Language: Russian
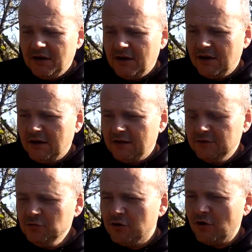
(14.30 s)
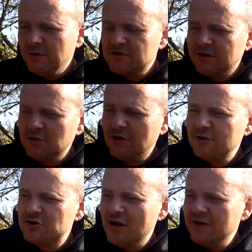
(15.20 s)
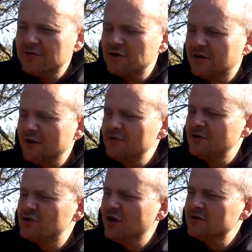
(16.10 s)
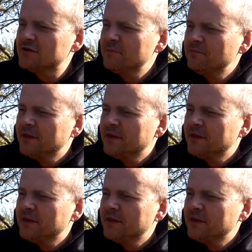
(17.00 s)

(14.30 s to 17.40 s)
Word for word: А, ну, кроме золотого ключа, читаю сейчас,